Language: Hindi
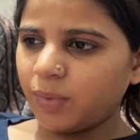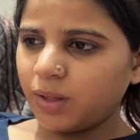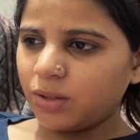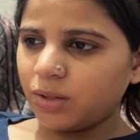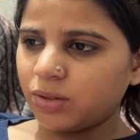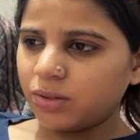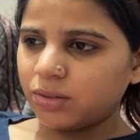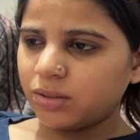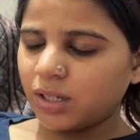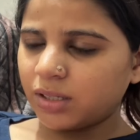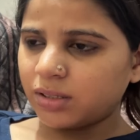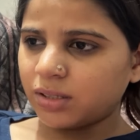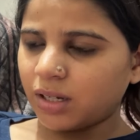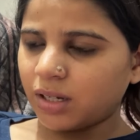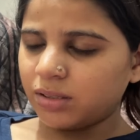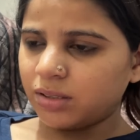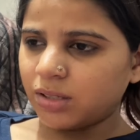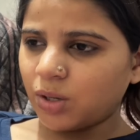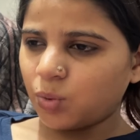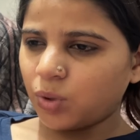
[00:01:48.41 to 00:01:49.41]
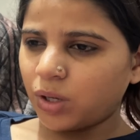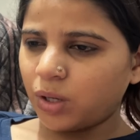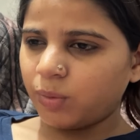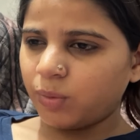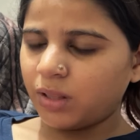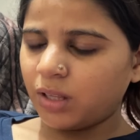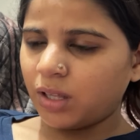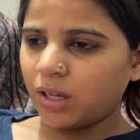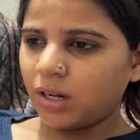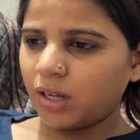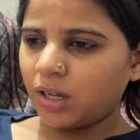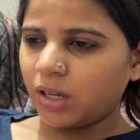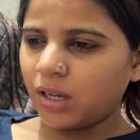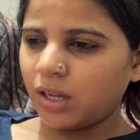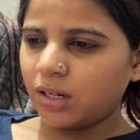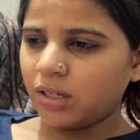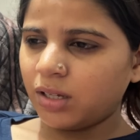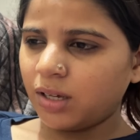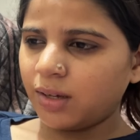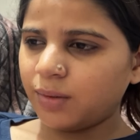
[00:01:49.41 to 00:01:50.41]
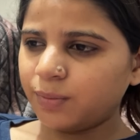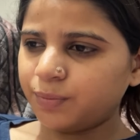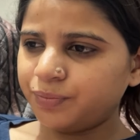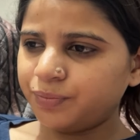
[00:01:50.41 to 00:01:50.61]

में तो उसके साथ जाऊंगी मैं देने के लिए